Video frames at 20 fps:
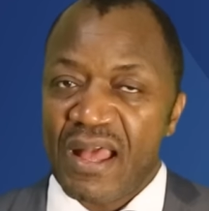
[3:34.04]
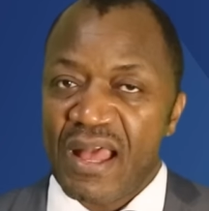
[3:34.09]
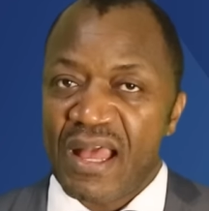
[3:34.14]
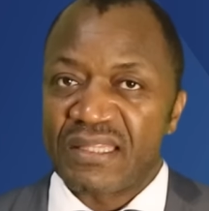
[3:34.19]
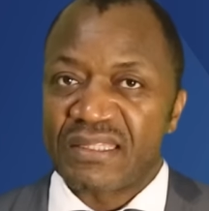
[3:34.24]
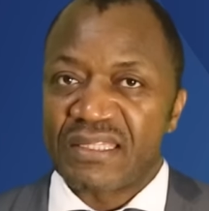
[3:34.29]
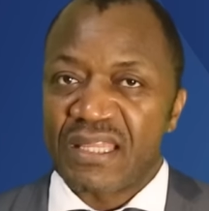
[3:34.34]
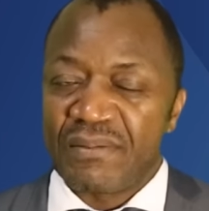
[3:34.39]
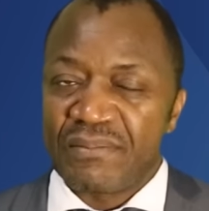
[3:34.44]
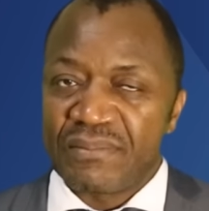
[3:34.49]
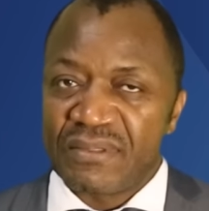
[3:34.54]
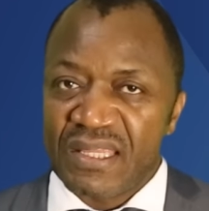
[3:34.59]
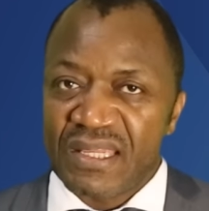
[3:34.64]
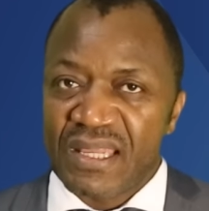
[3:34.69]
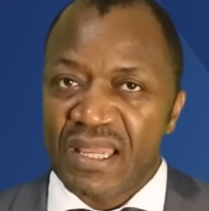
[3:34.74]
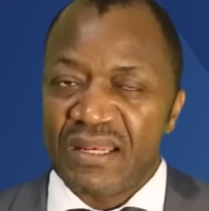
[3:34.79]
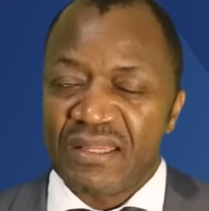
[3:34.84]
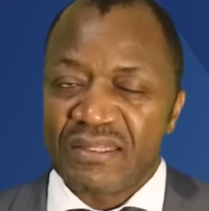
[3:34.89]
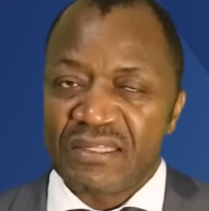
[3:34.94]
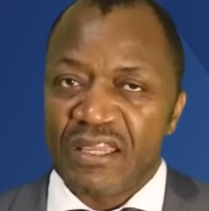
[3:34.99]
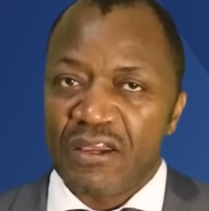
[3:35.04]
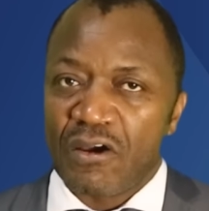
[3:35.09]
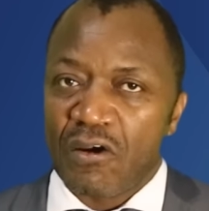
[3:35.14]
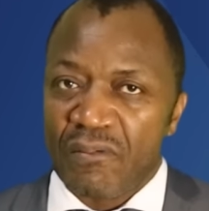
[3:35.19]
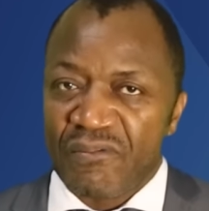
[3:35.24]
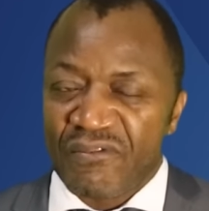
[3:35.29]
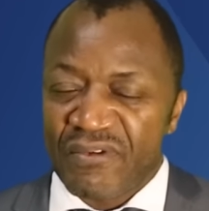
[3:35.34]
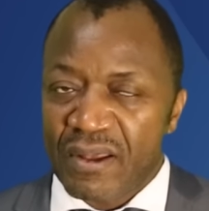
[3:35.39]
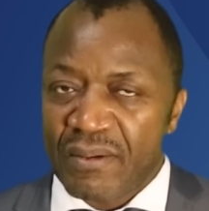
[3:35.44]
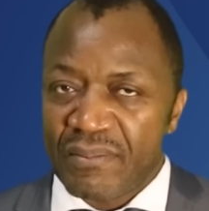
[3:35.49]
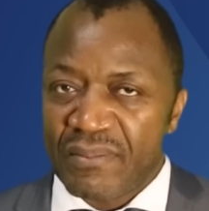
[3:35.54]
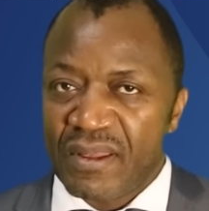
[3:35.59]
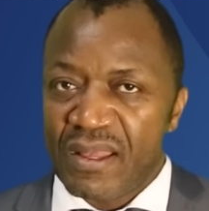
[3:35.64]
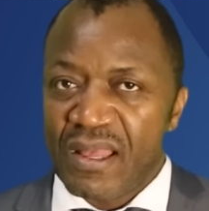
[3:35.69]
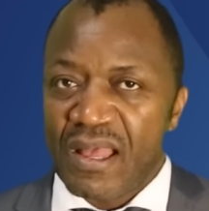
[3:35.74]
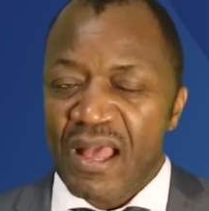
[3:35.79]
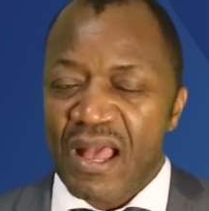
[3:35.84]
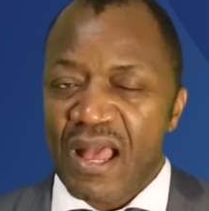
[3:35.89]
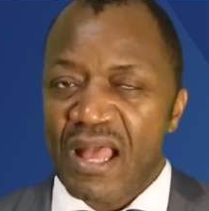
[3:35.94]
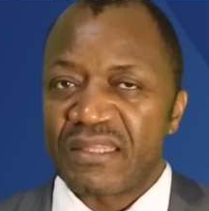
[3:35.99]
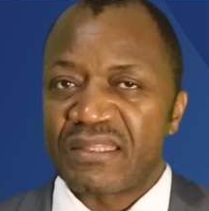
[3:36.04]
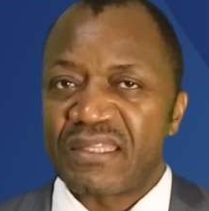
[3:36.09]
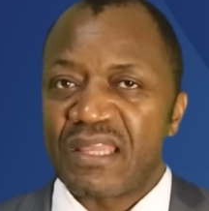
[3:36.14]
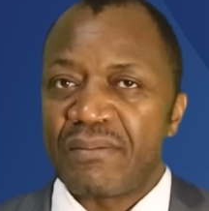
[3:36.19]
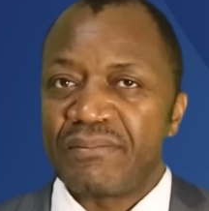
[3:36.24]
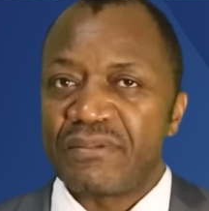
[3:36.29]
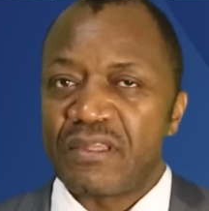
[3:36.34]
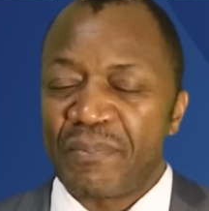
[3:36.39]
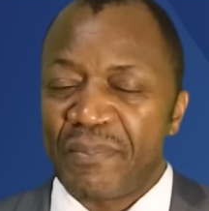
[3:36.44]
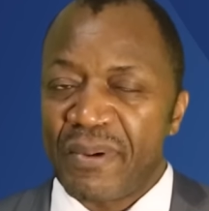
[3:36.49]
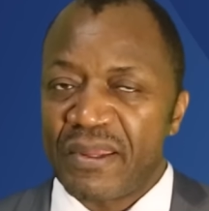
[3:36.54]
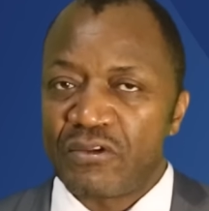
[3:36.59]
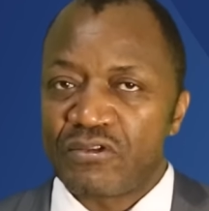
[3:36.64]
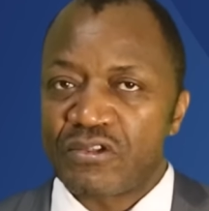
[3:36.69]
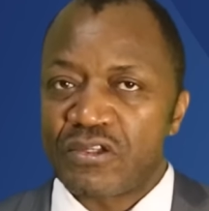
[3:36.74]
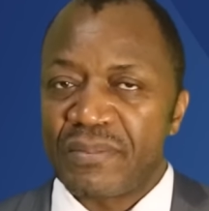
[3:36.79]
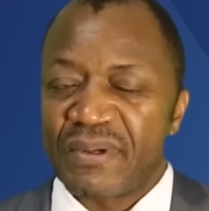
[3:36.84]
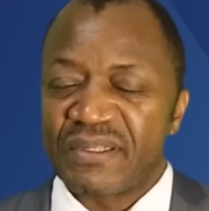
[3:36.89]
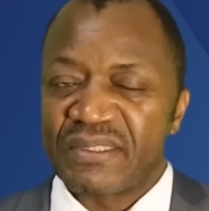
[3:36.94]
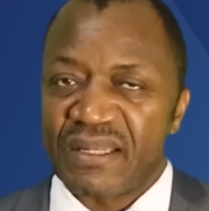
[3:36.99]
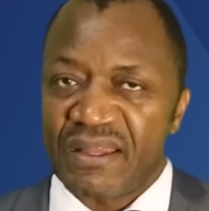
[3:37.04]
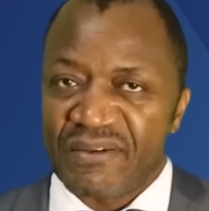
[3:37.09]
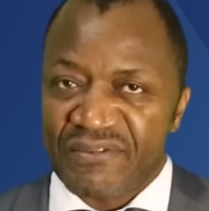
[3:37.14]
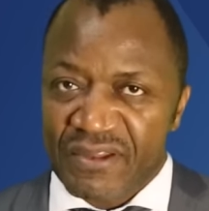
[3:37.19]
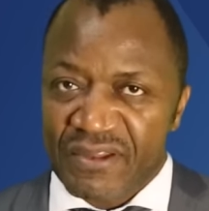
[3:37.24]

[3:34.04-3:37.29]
en termes d'égalité homme-femme, en termes d'épanouissement de la